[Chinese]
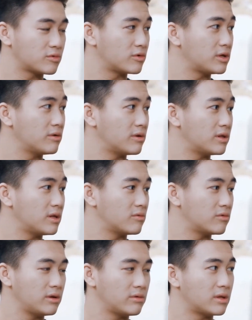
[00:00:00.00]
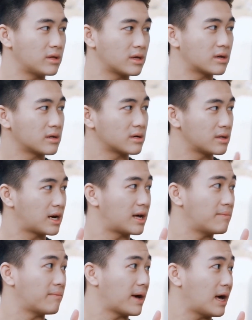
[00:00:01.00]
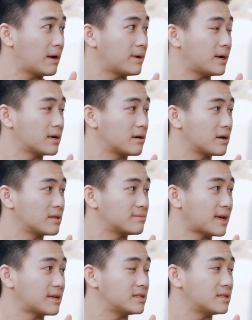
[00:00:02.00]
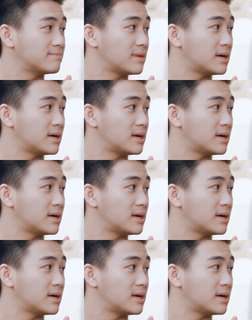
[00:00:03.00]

明明是嫁给了富二代，但奚梦瑶在坐月子